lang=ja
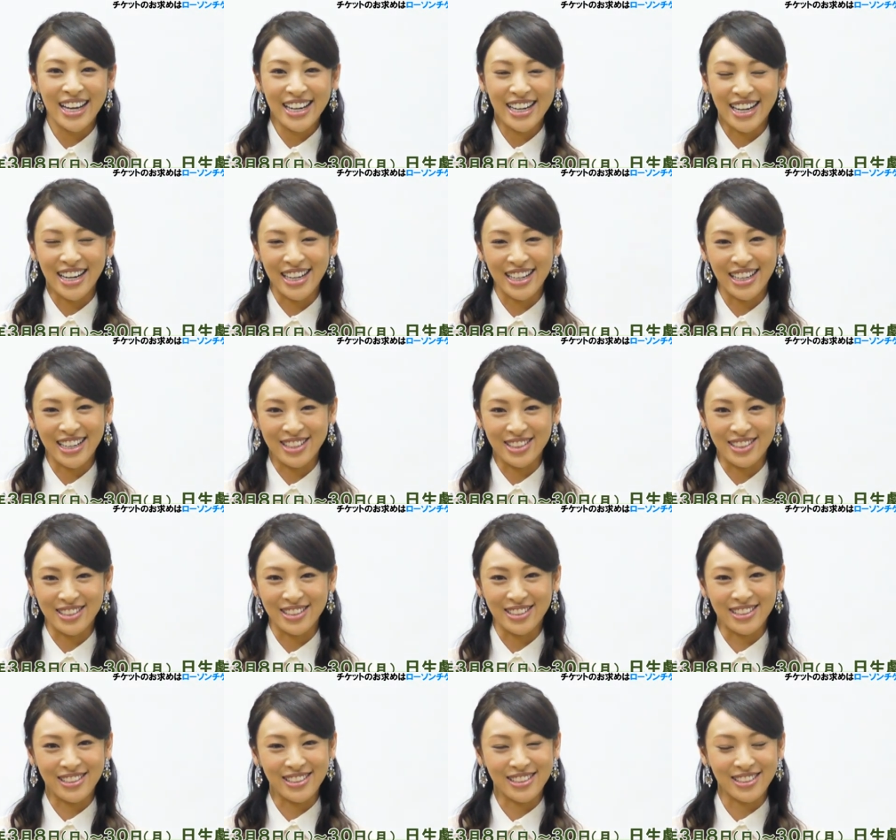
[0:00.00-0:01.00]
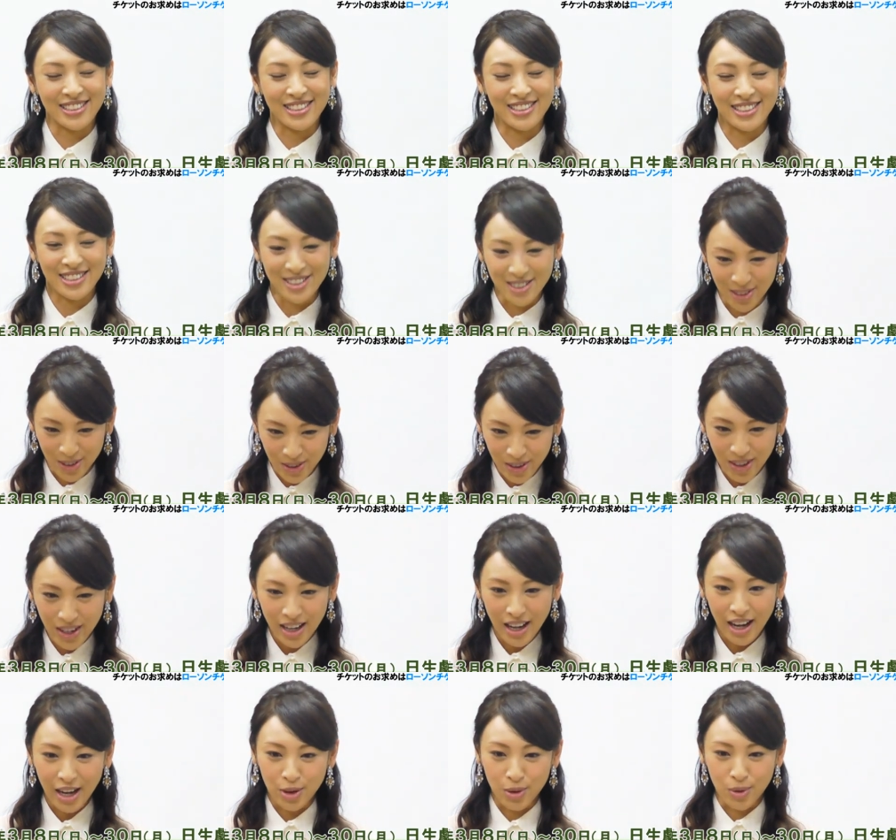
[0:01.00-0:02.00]
感覚を
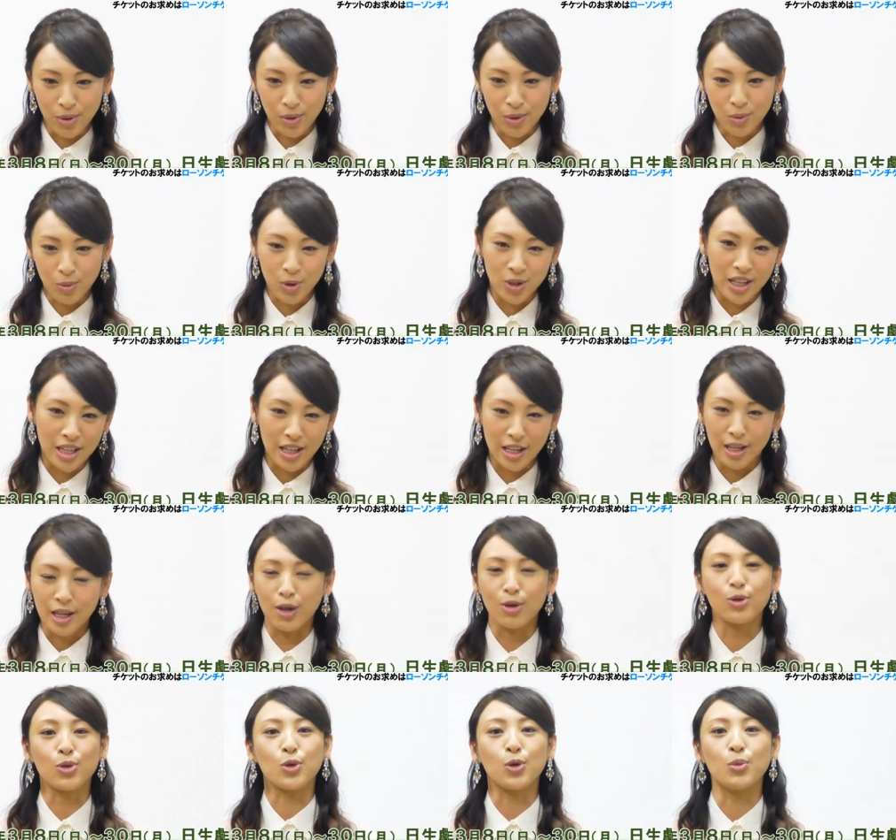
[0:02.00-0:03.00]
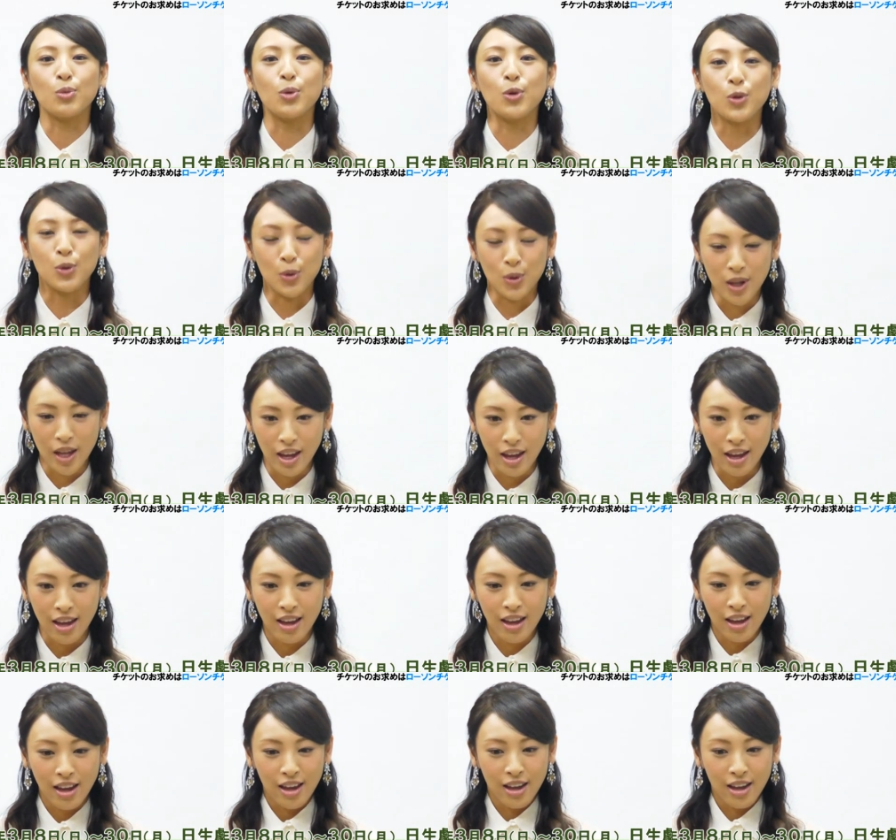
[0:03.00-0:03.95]
あの覚えていただけると思うので、